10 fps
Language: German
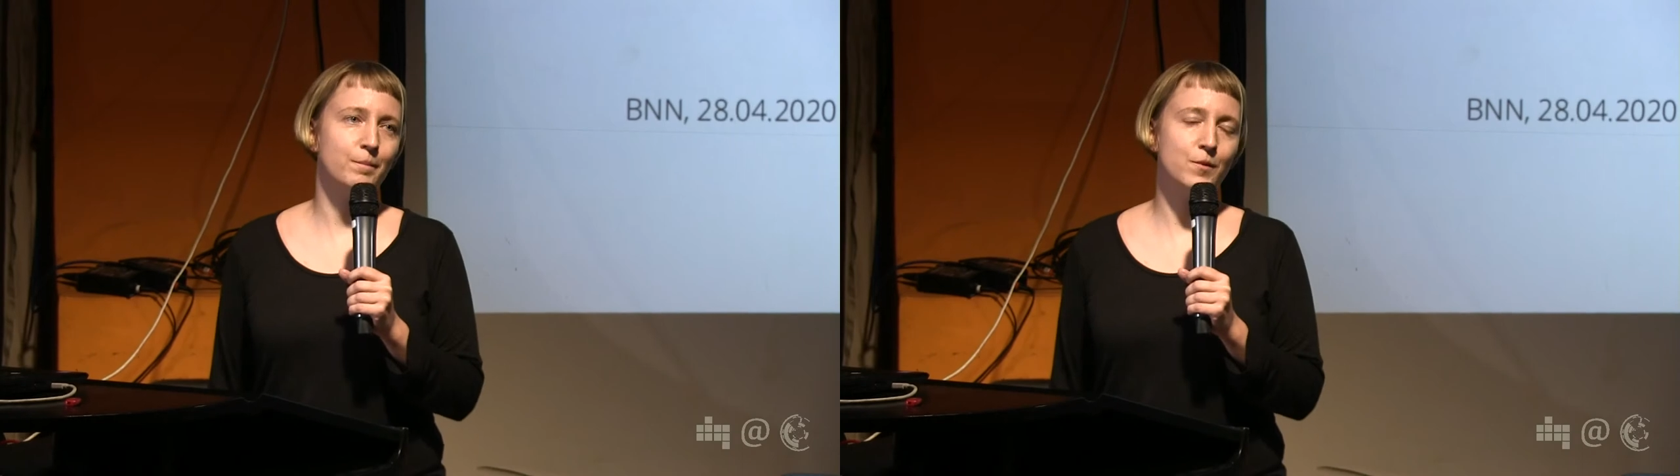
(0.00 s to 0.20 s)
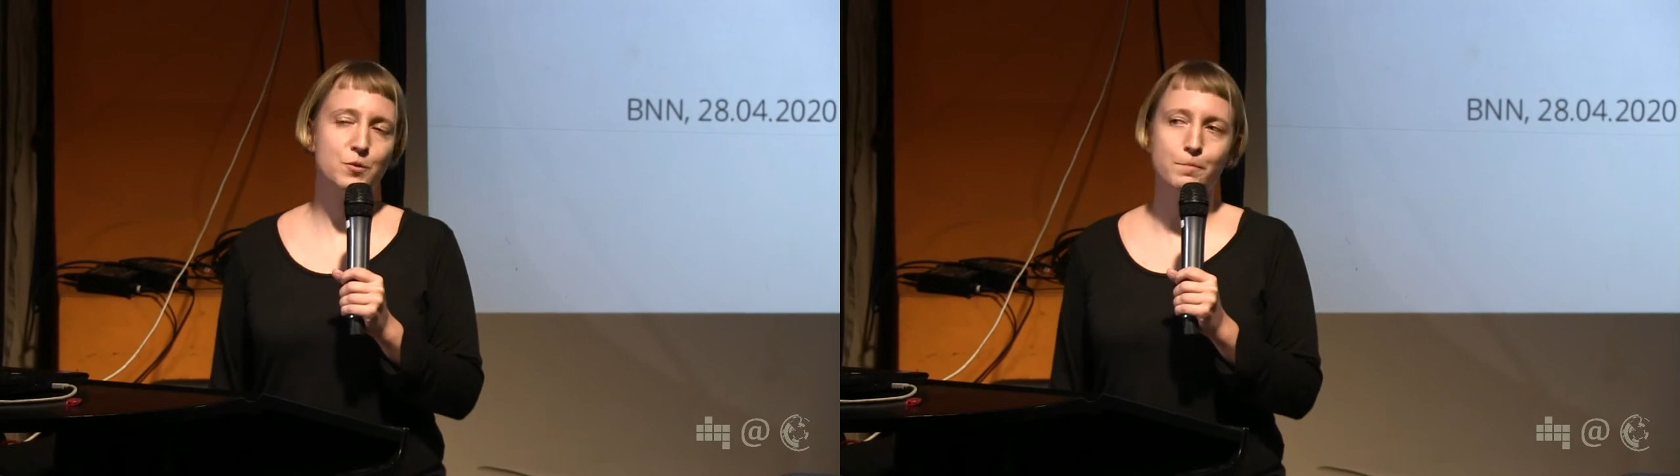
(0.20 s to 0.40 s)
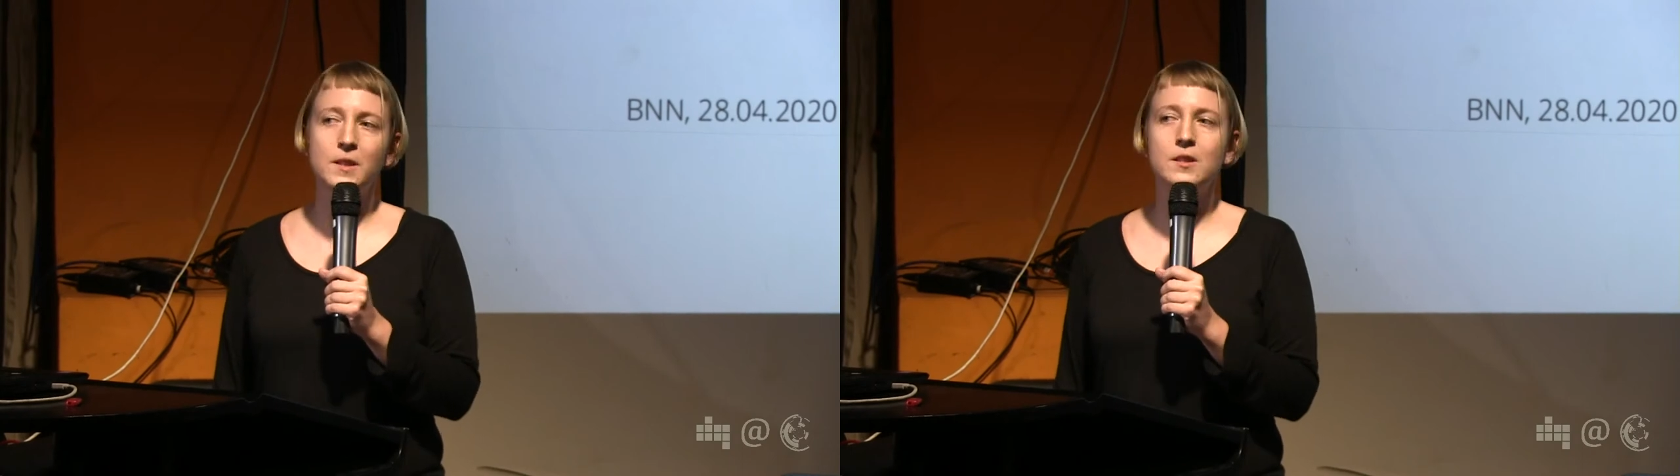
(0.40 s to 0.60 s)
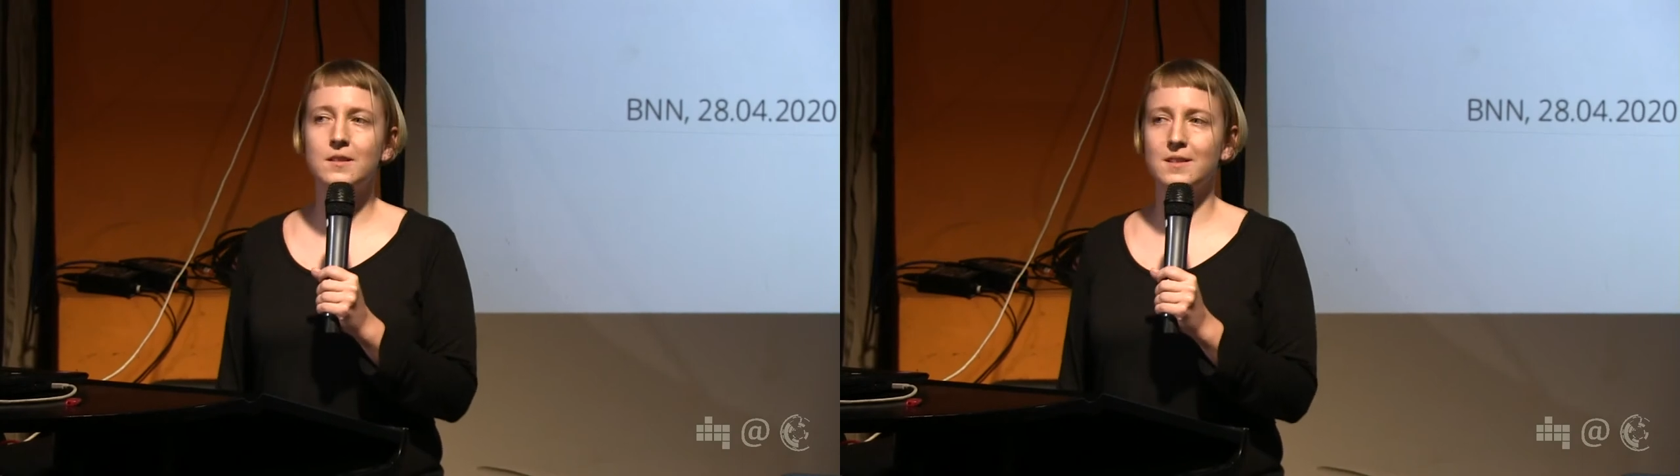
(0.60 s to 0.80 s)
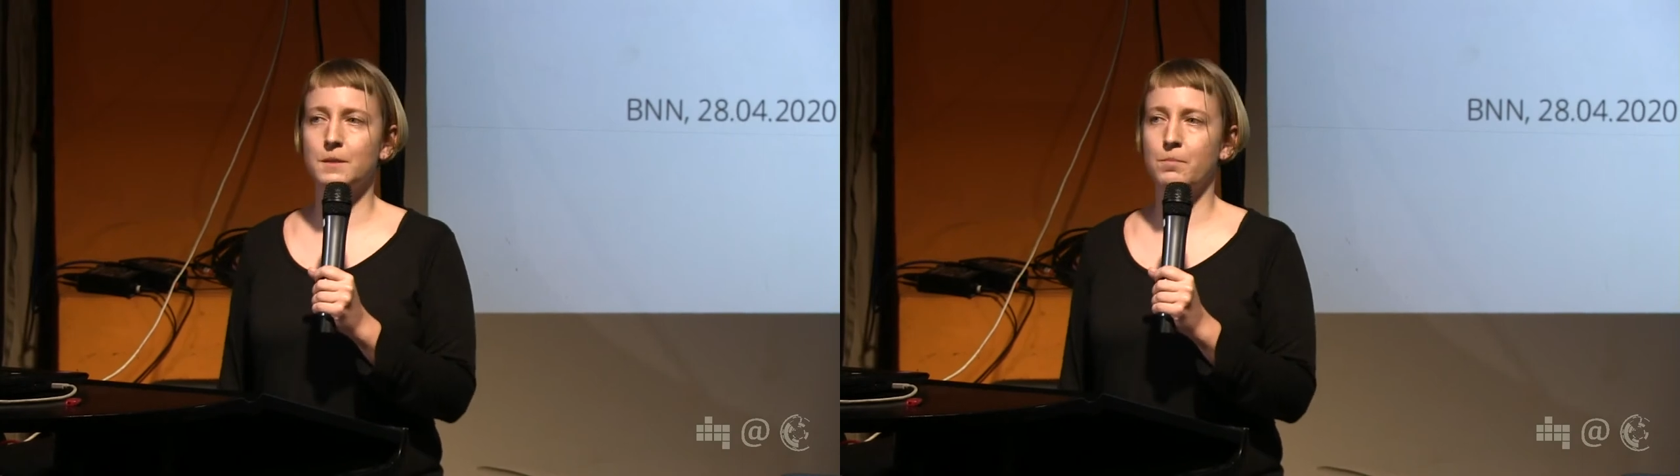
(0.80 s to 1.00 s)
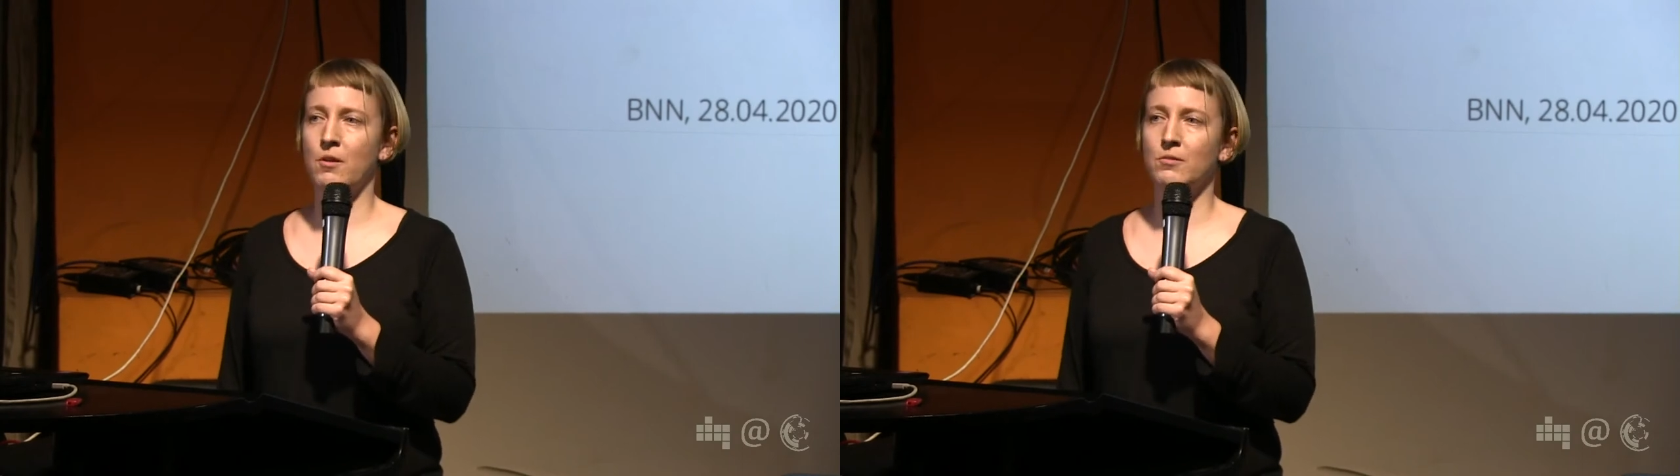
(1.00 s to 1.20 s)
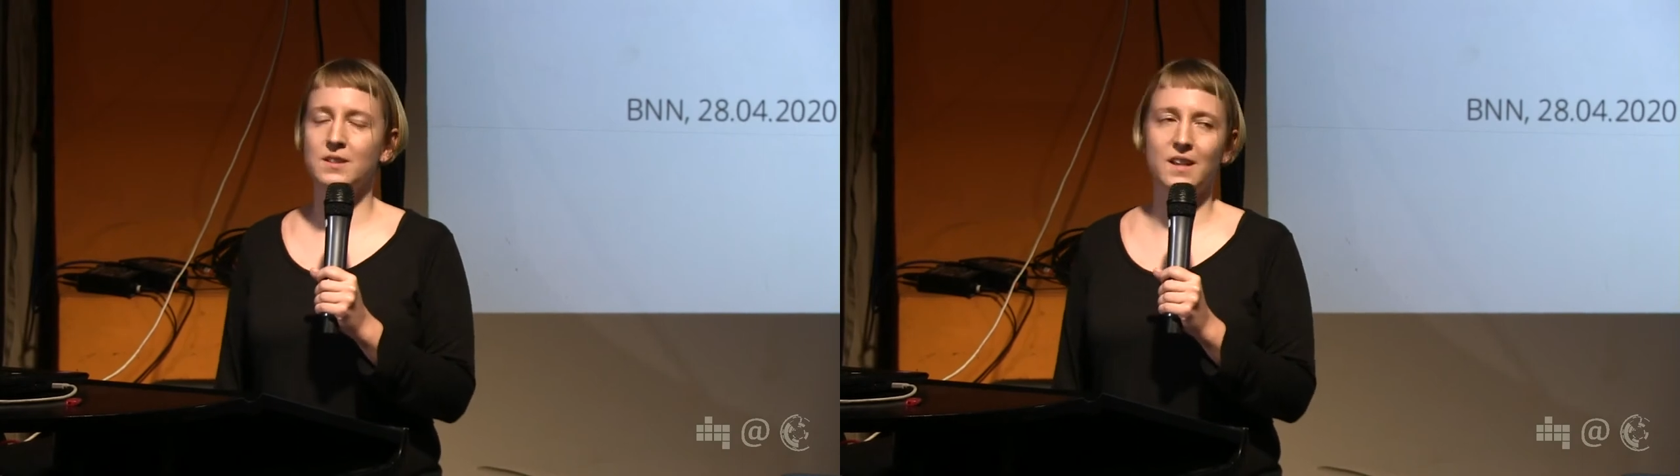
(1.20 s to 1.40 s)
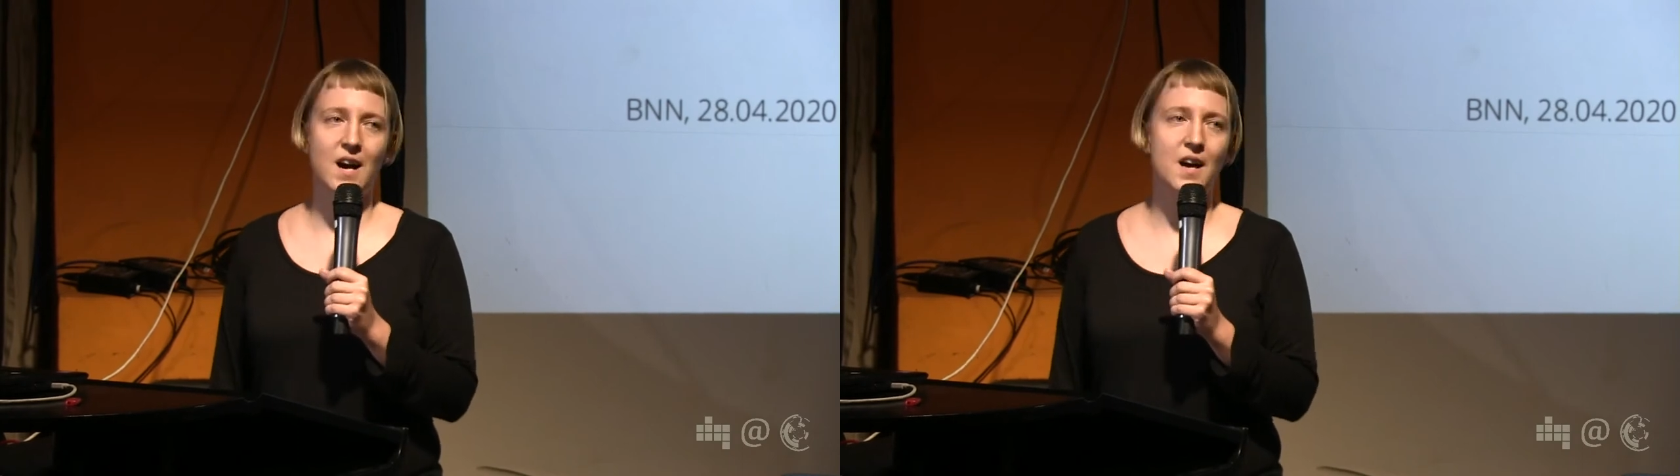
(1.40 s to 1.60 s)
spitzt sich bei
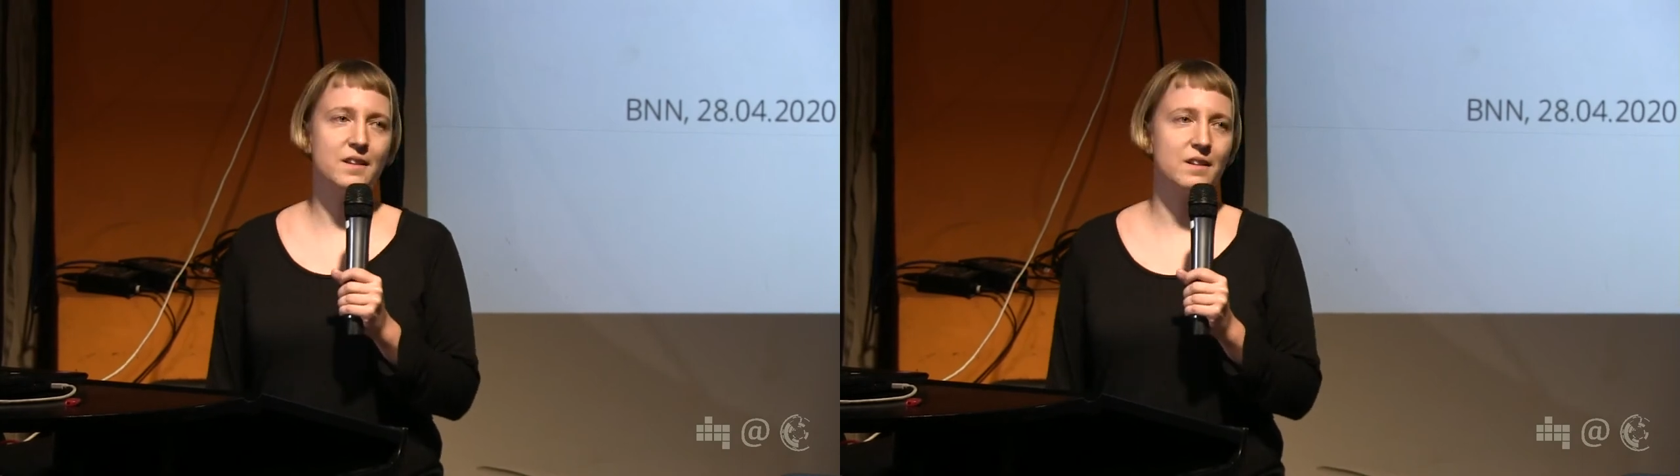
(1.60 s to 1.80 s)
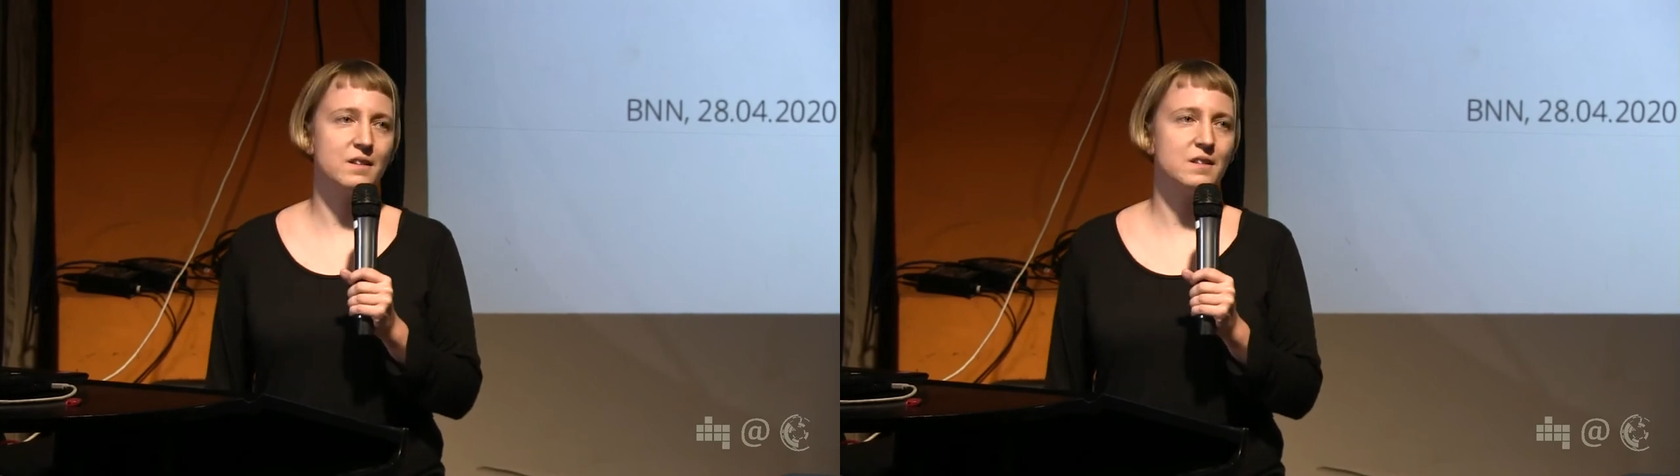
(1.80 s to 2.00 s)
uns gerade